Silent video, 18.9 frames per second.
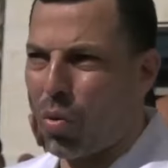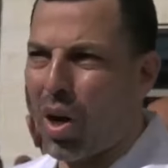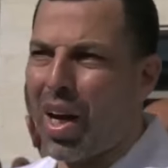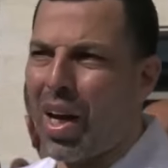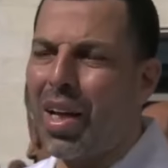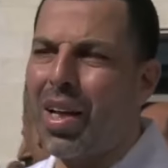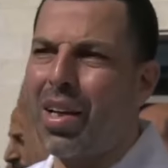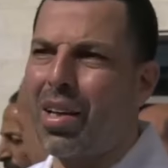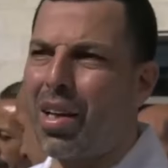
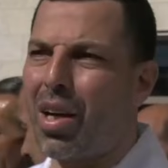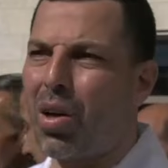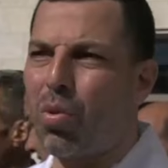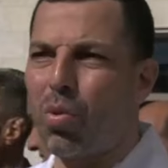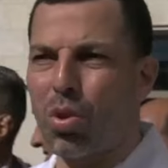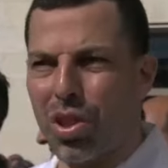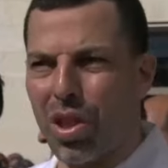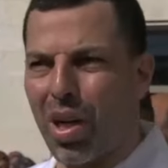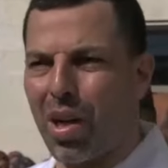وأهلنا
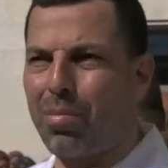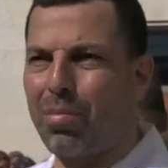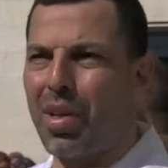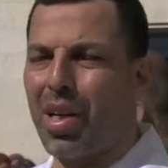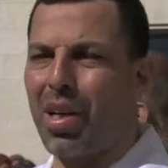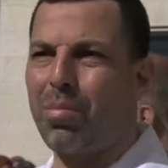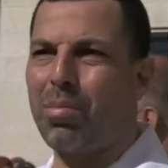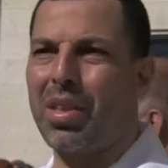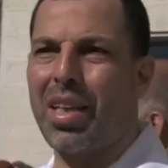
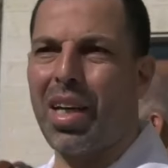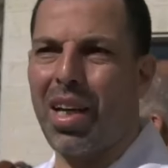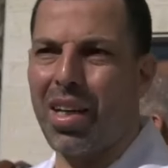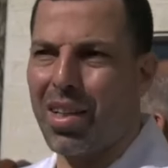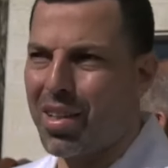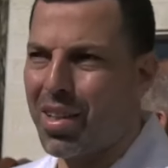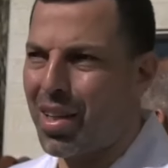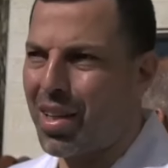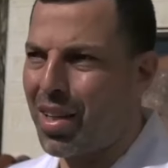وشعبنا
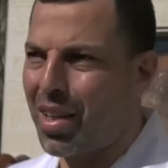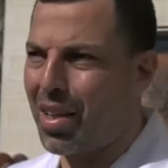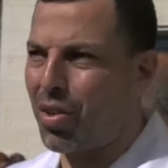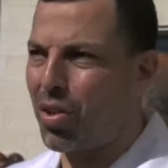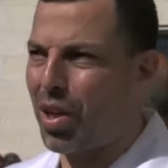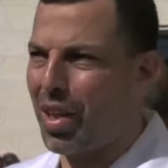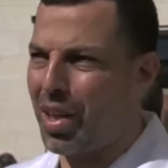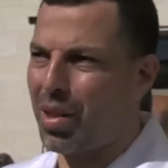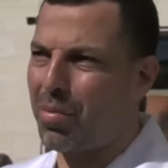بداية
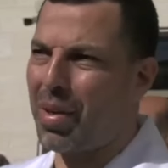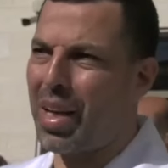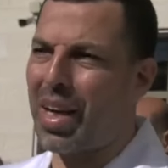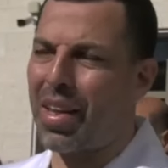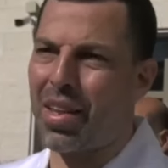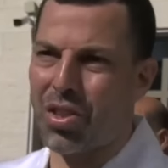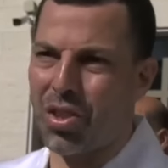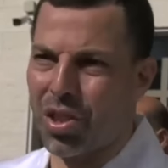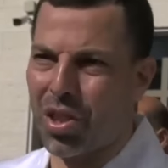لأنه إحنا من
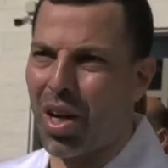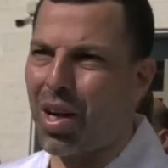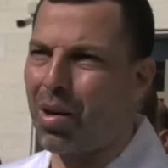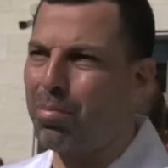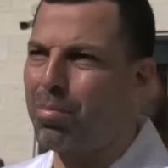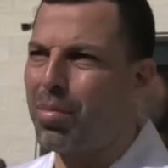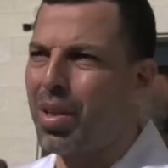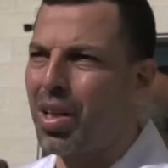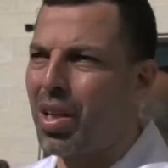هذا
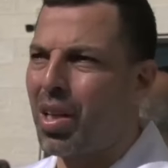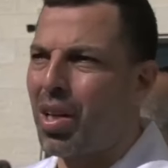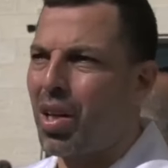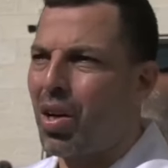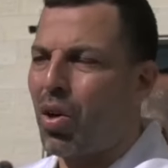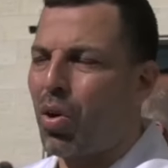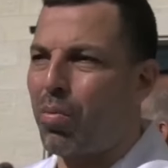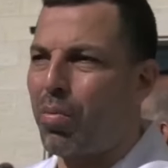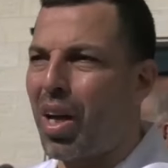الشعب
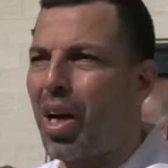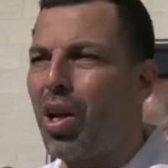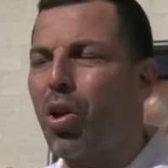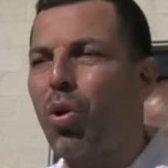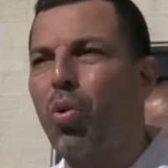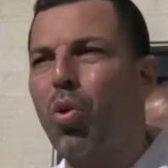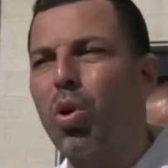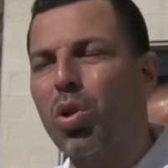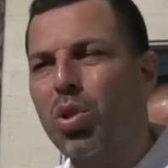من
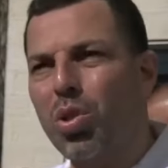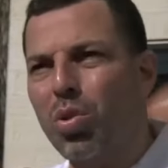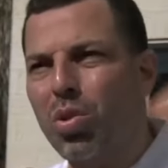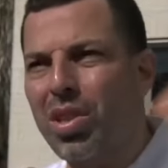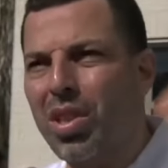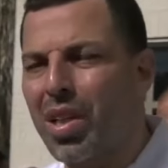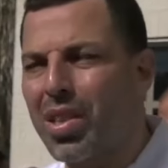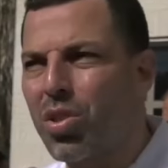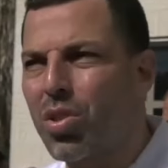أهله
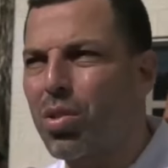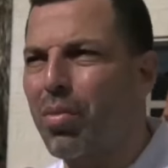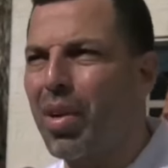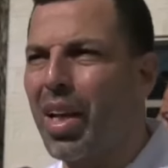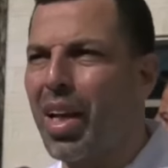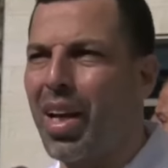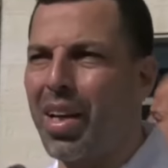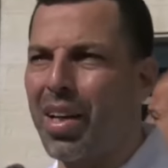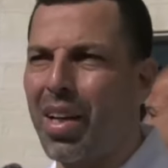وخصوصا
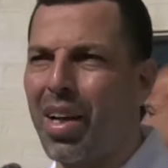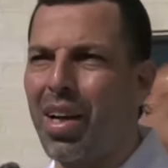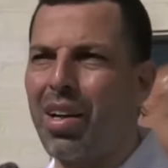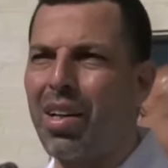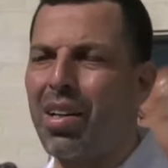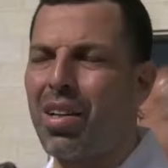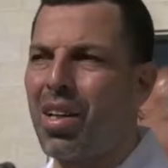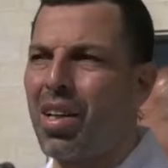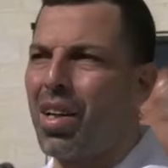زملائنا
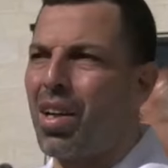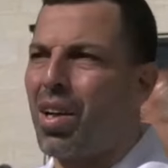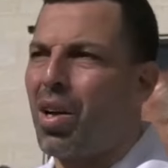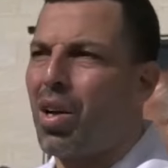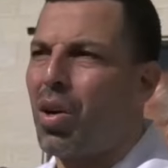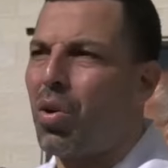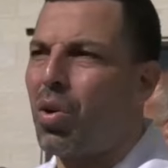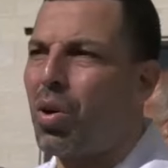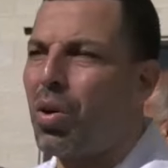
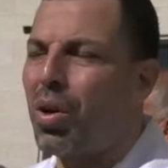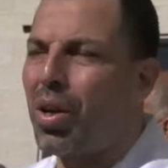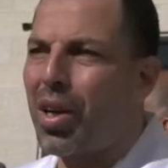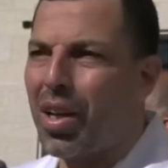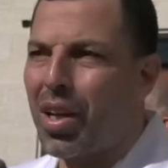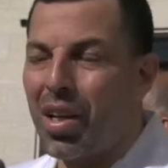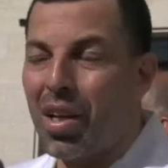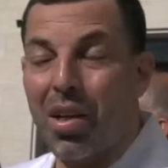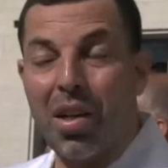
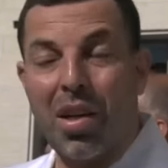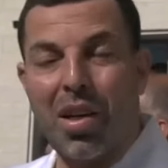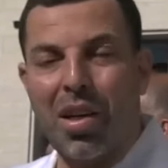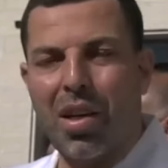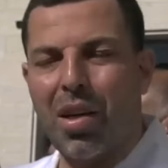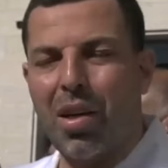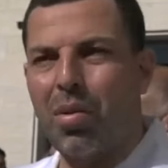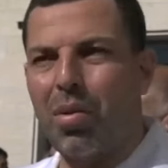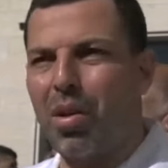
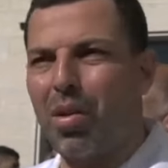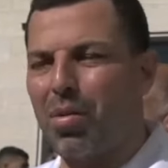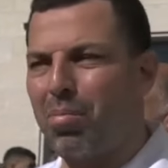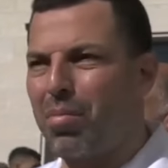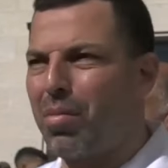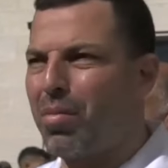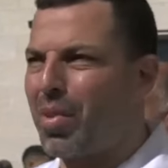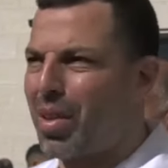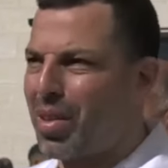اللي
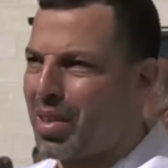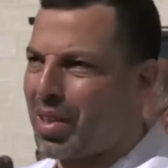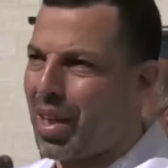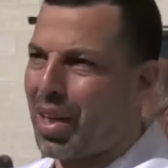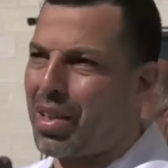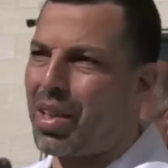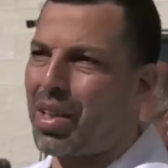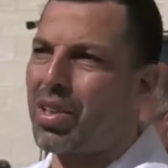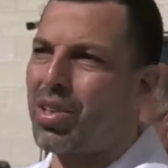
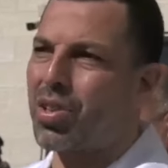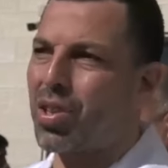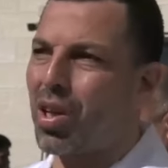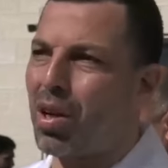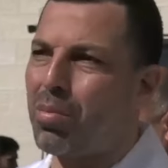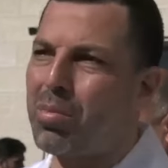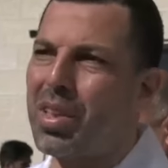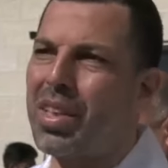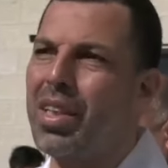يعني
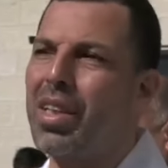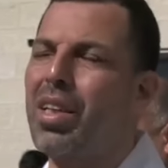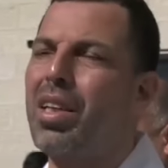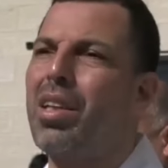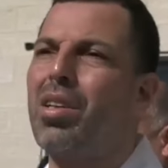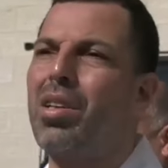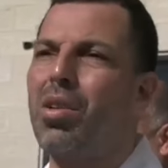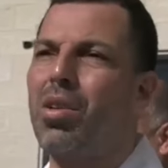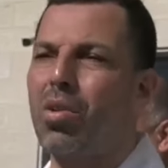
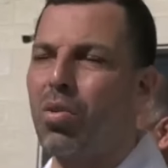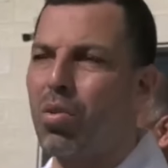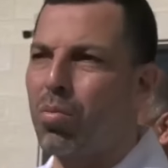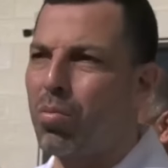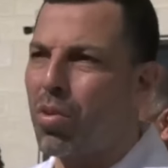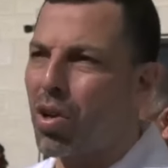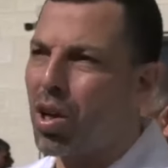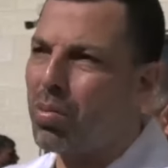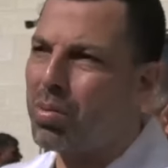صامدين
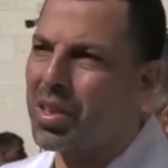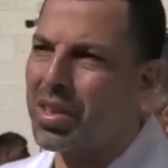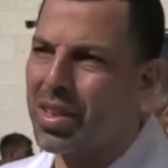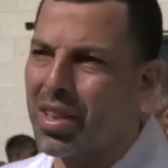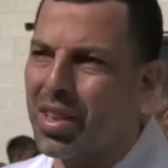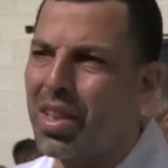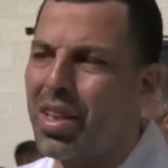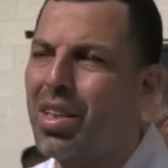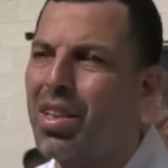
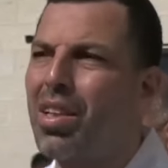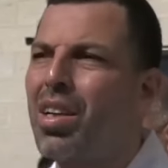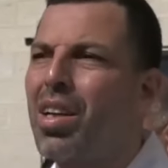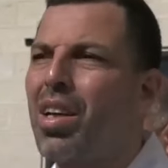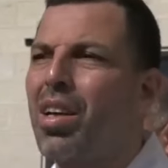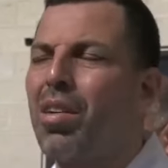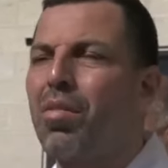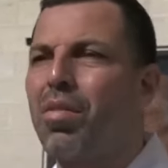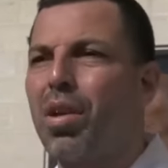مرابطين
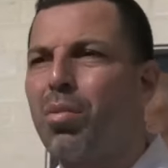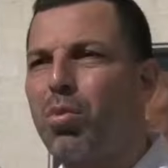في